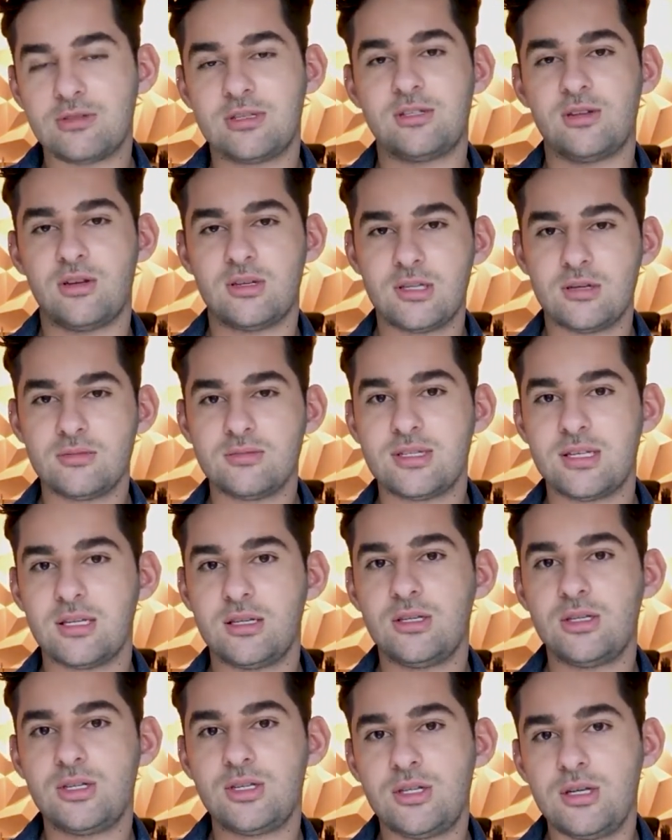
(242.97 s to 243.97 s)
que só são
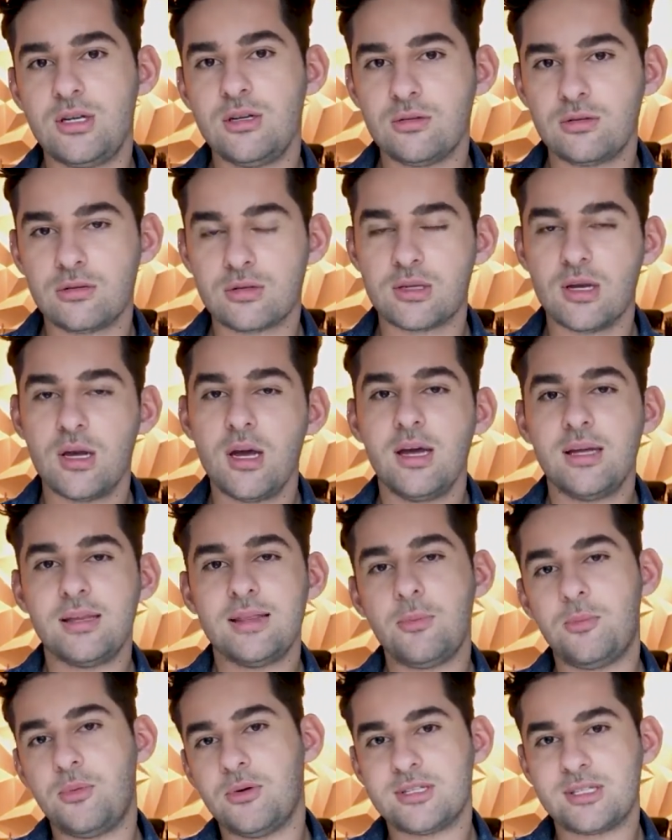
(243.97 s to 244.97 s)
sentidos
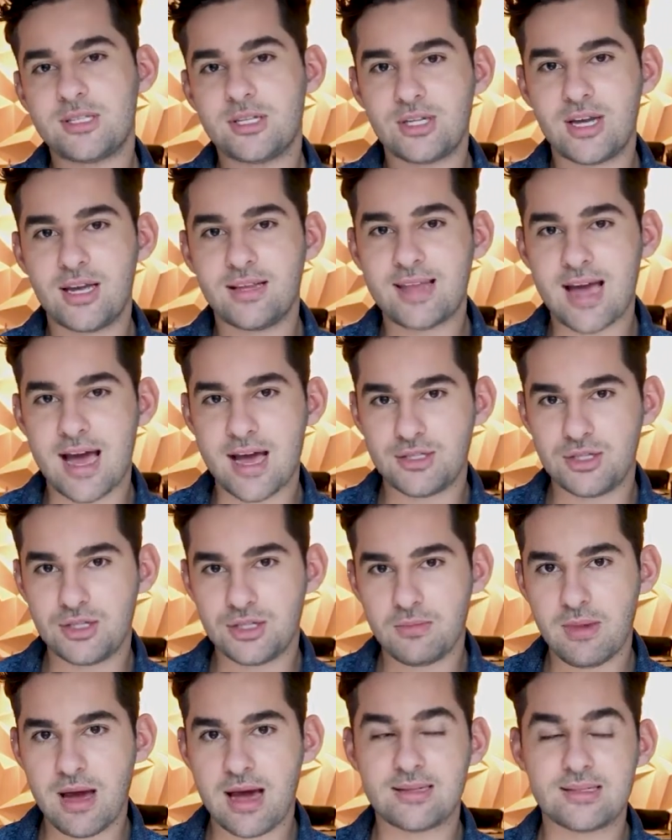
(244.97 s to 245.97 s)
depois que já é tarde
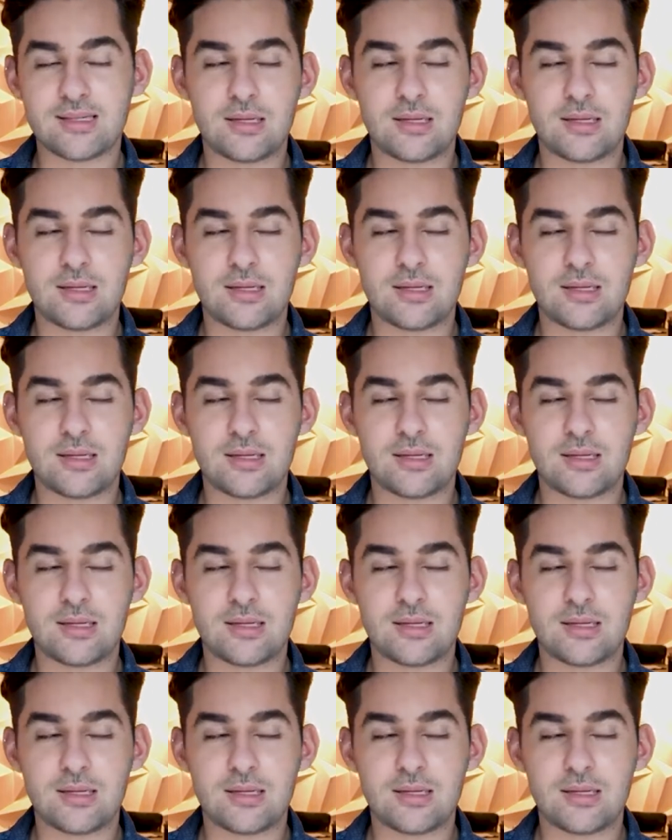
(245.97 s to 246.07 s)
demais,